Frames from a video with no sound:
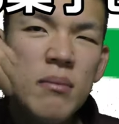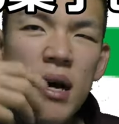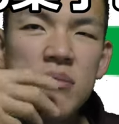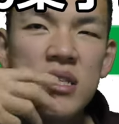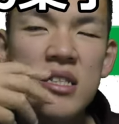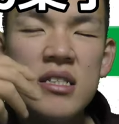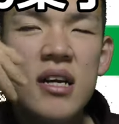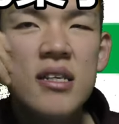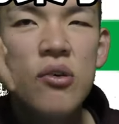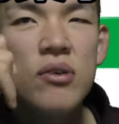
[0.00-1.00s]
マームに
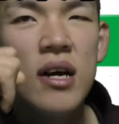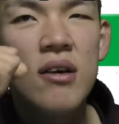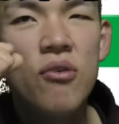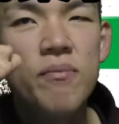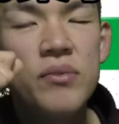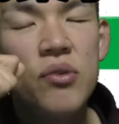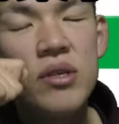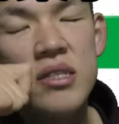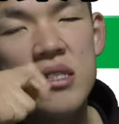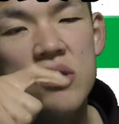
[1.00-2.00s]
近いような本当
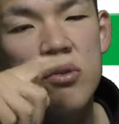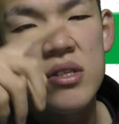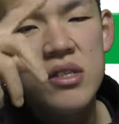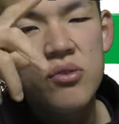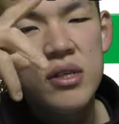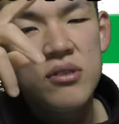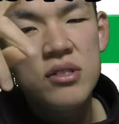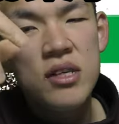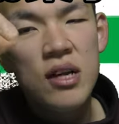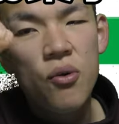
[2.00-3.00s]
にしっとりとした食感で
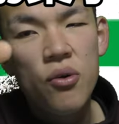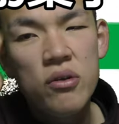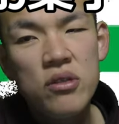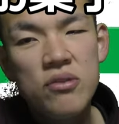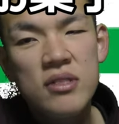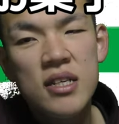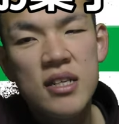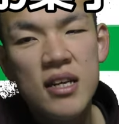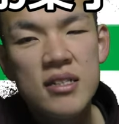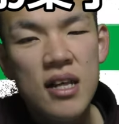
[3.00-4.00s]
口の中でほろっと崩れ
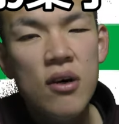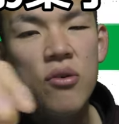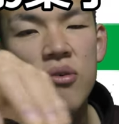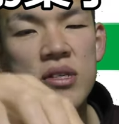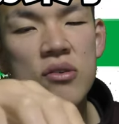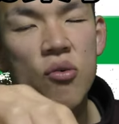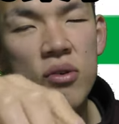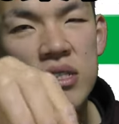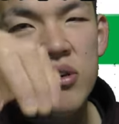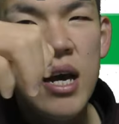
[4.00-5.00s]
ていっておい
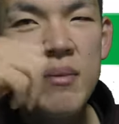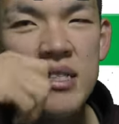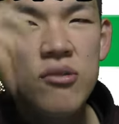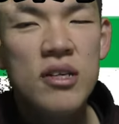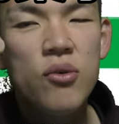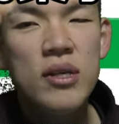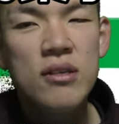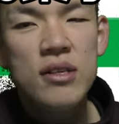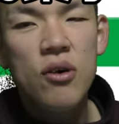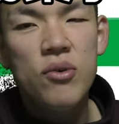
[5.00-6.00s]
心地よい甘さを広げて
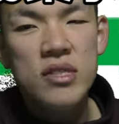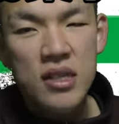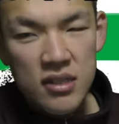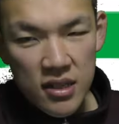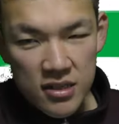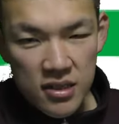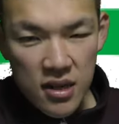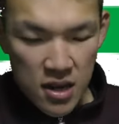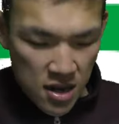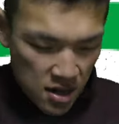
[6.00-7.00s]
くれて美味しかったです
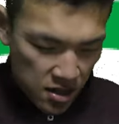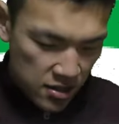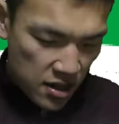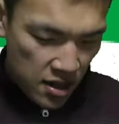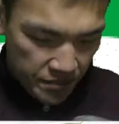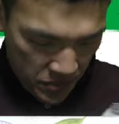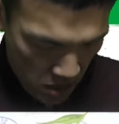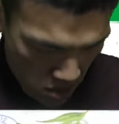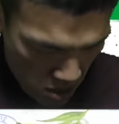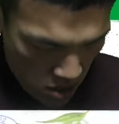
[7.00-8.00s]
で
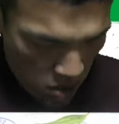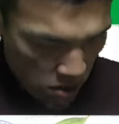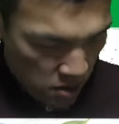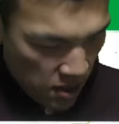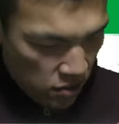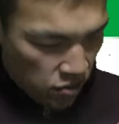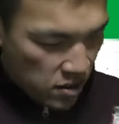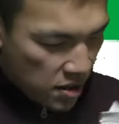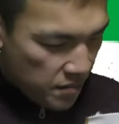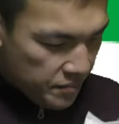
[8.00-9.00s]
なの
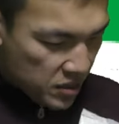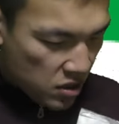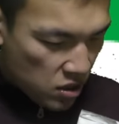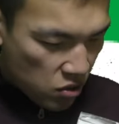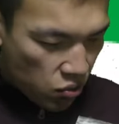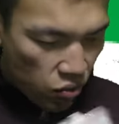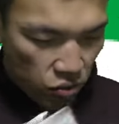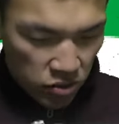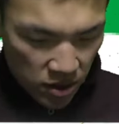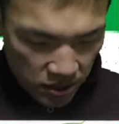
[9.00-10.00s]
でこ
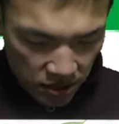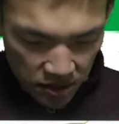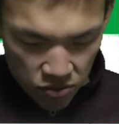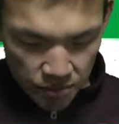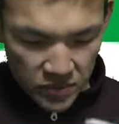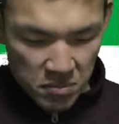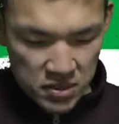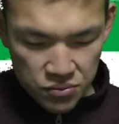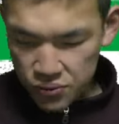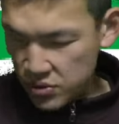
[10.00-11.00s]
の中だとま
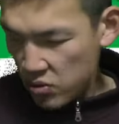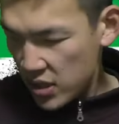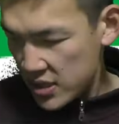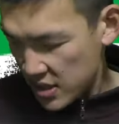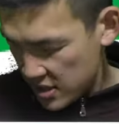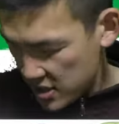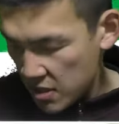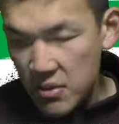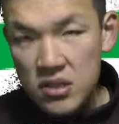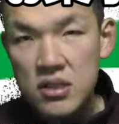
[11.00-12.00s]
ず袋菓子につ
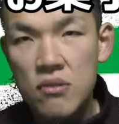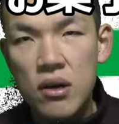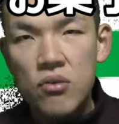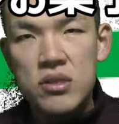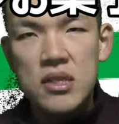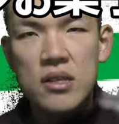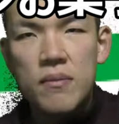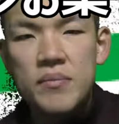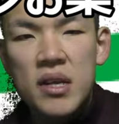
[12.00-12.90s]
きましてはこちらの